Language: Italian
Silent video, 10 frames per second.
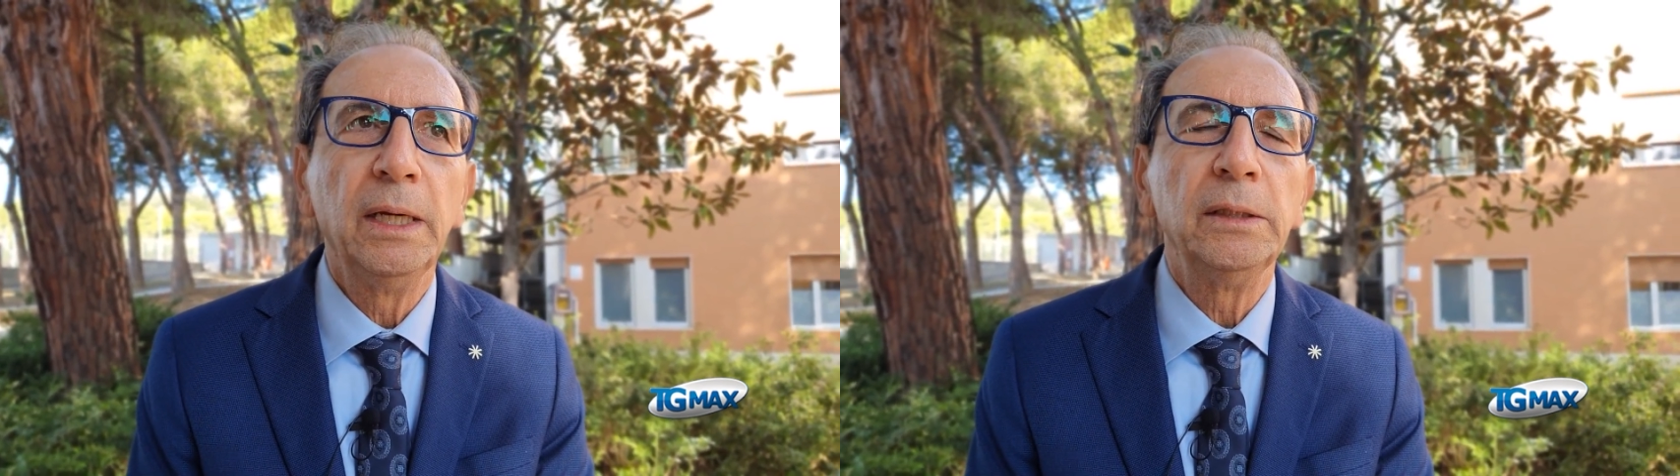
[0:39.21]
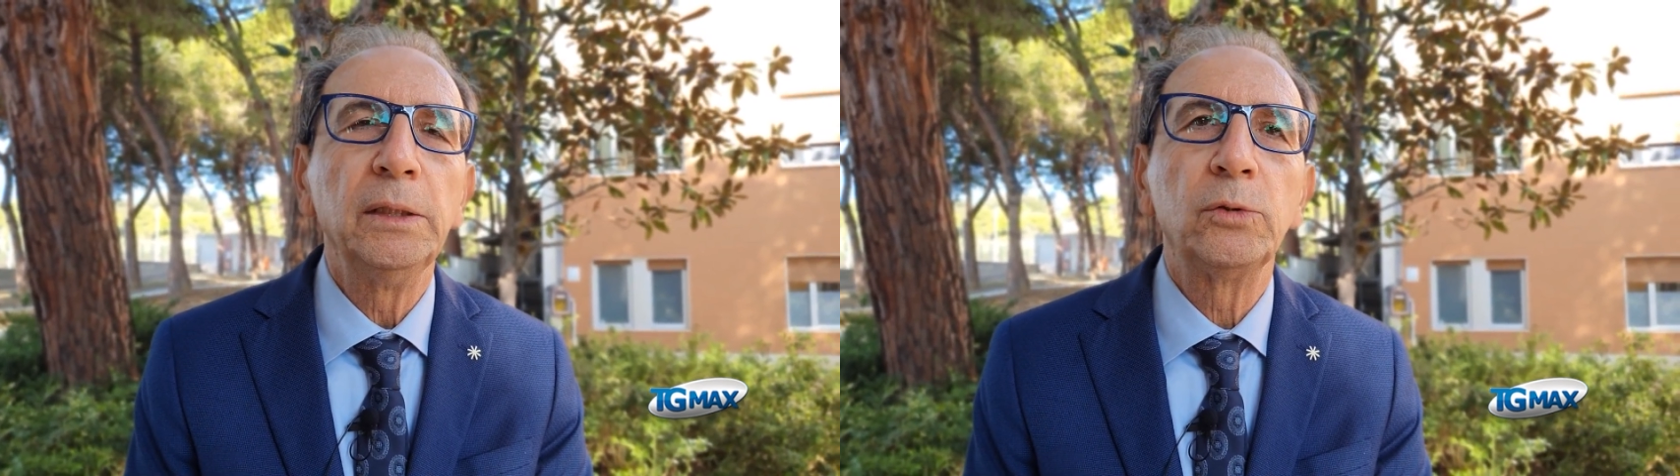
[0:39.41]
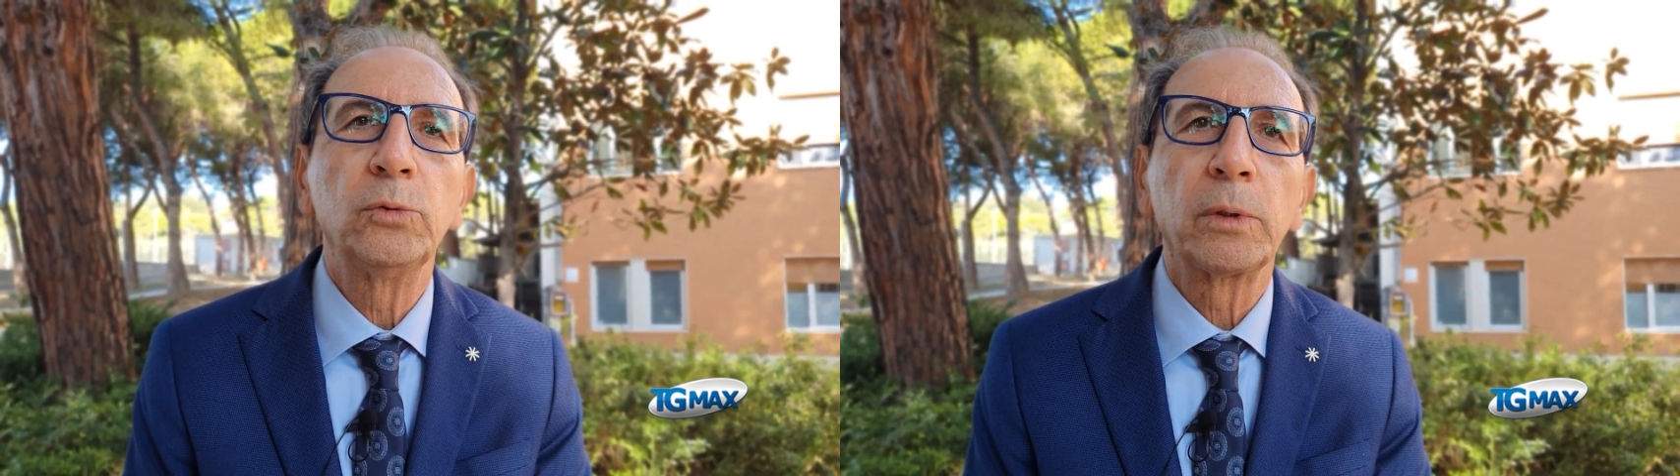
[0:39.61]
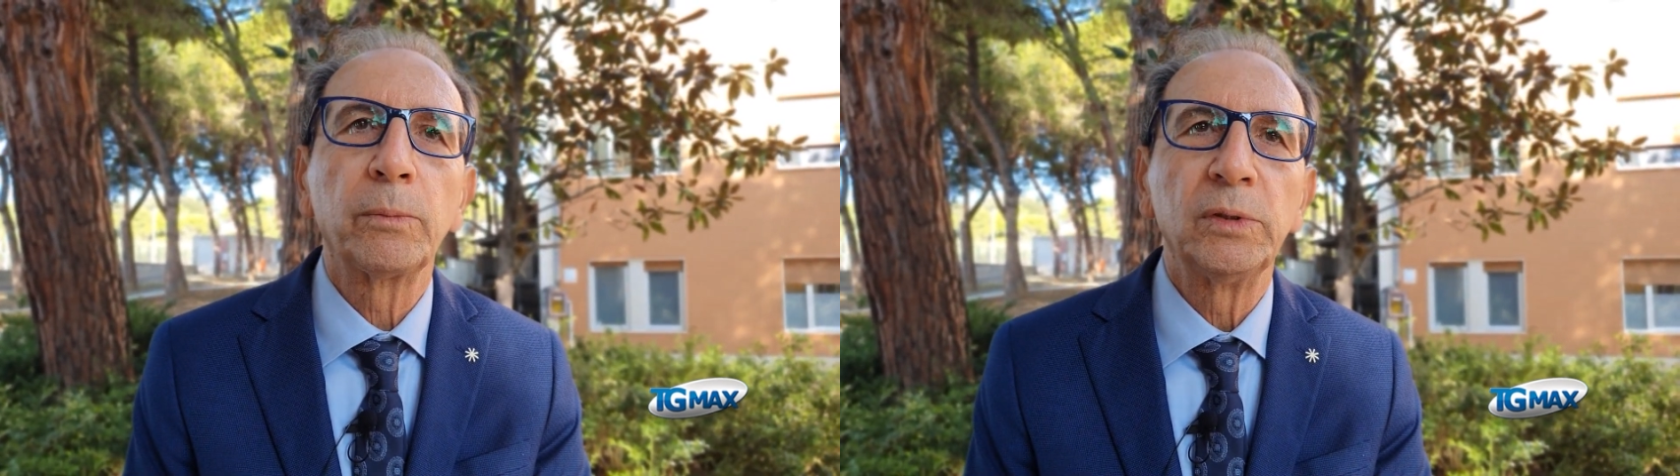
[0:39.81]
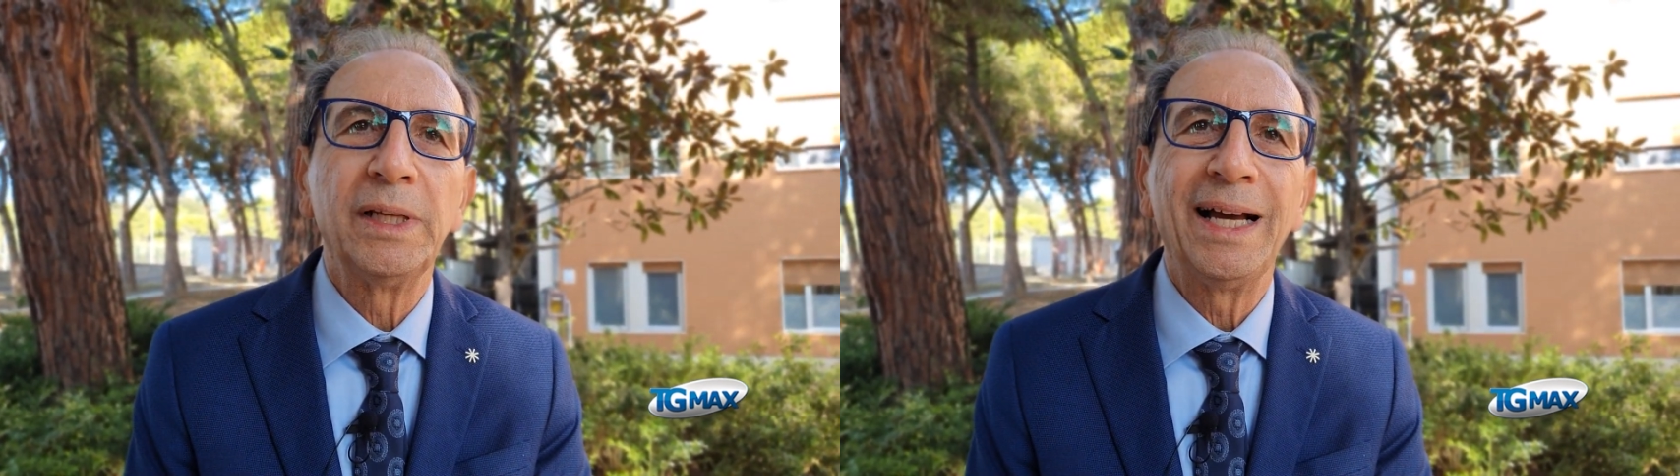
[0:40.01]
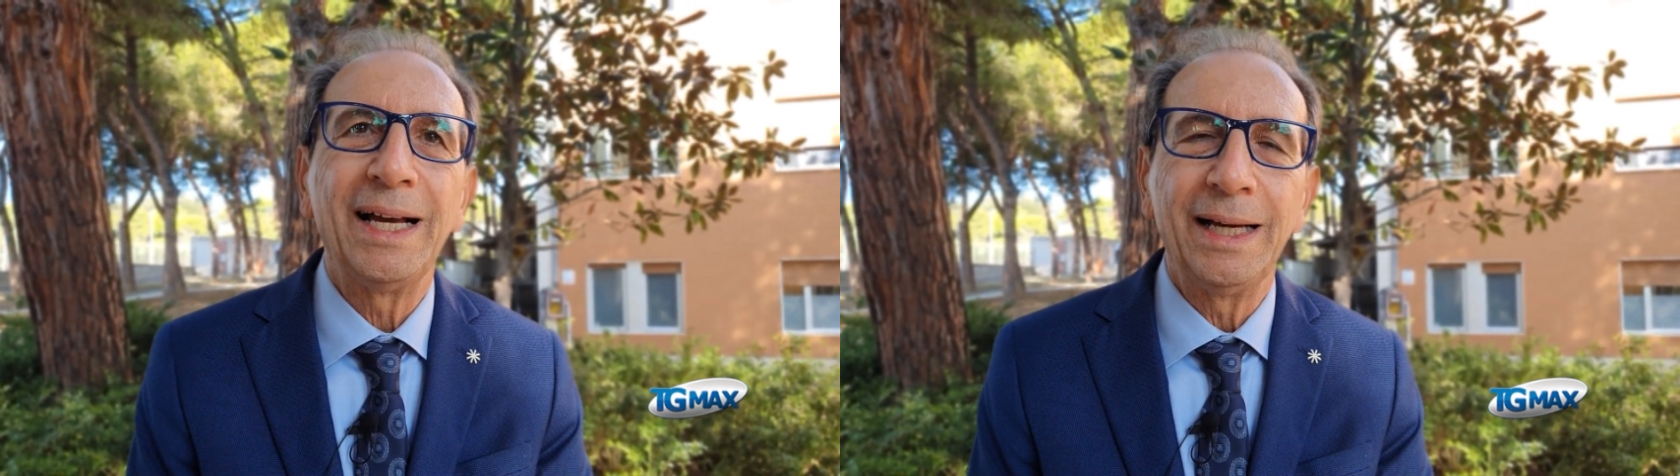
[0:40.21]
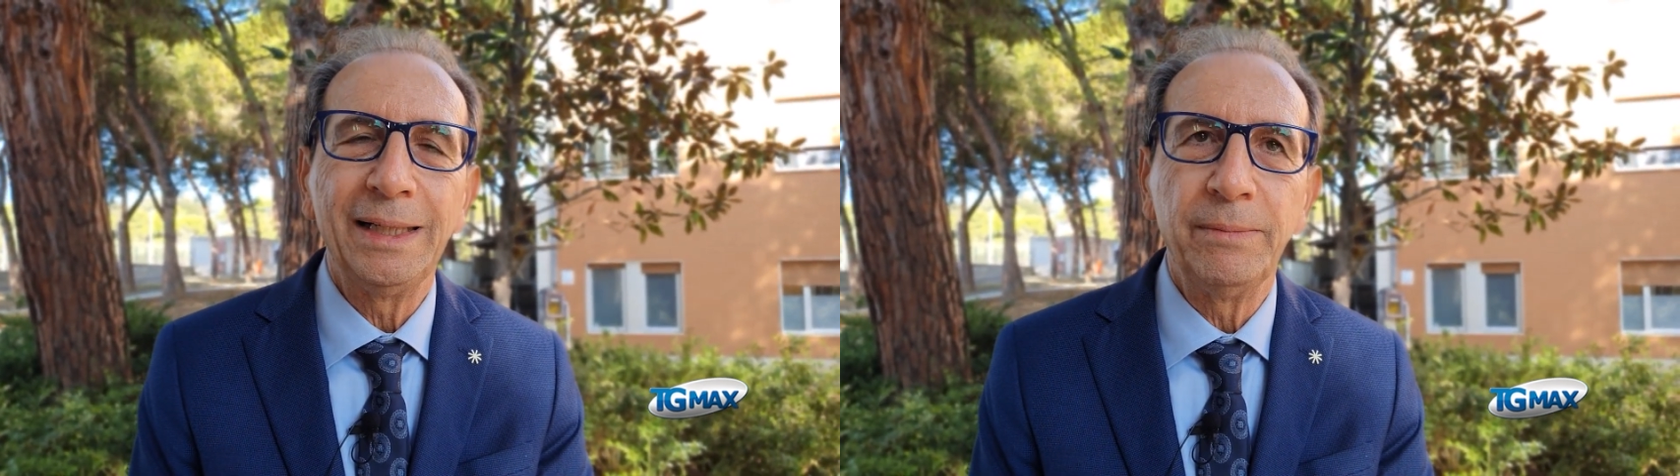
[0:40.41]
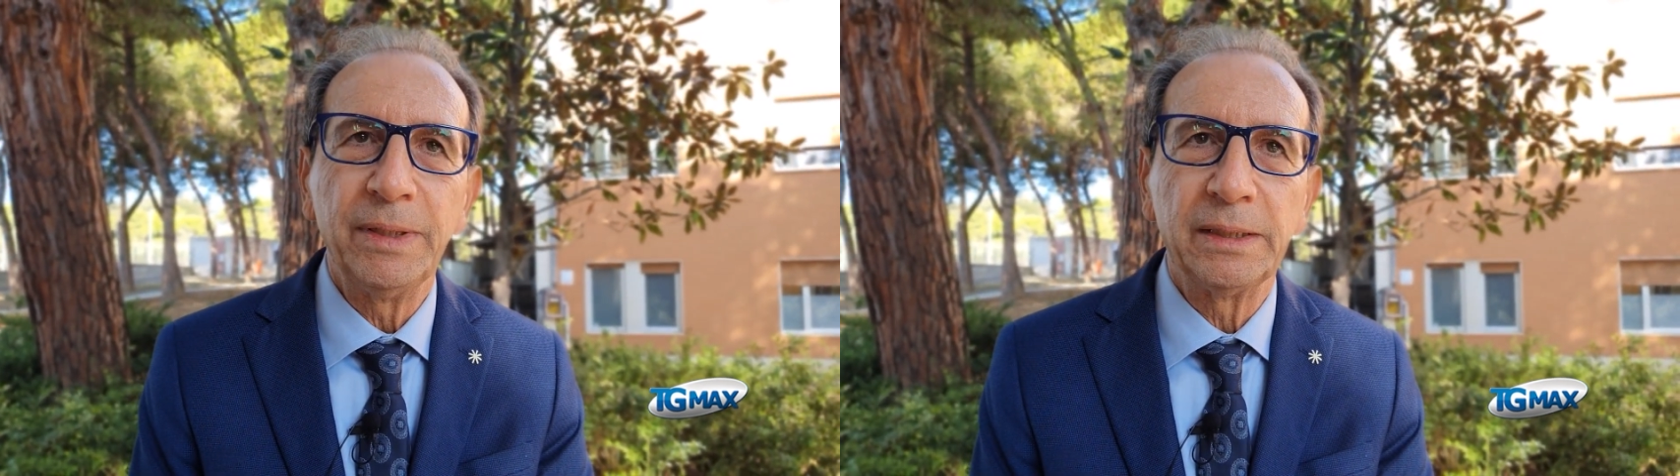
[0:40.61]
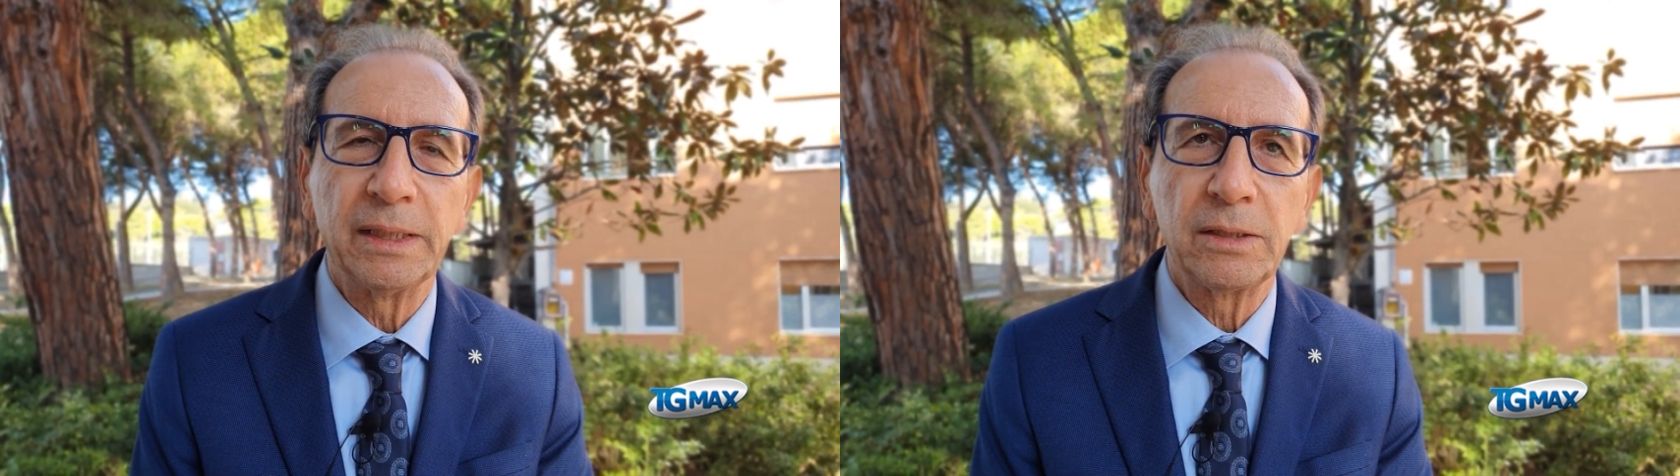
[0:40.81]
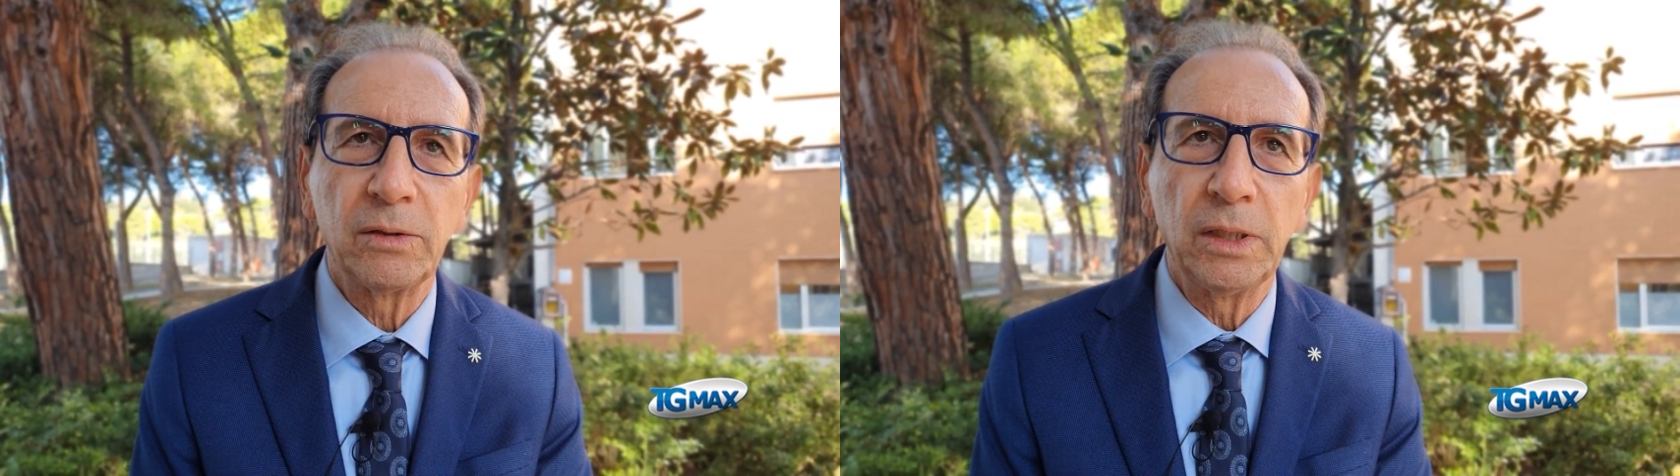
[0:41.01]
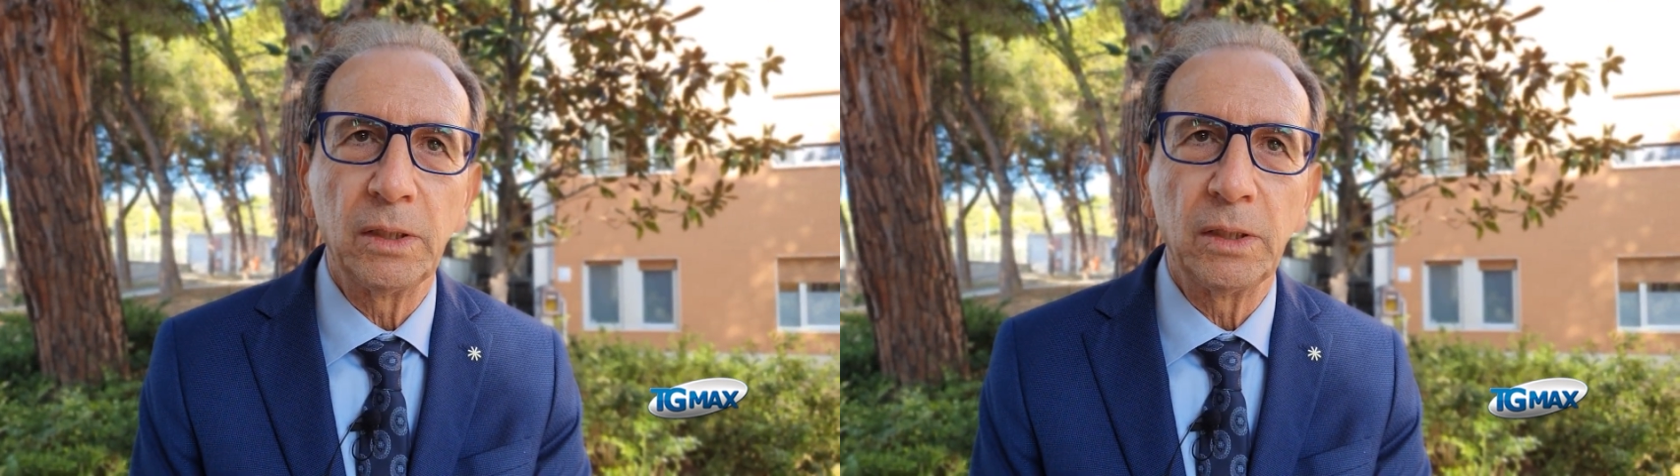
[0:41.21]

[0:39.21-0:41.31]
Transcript: disturbo da alimentazione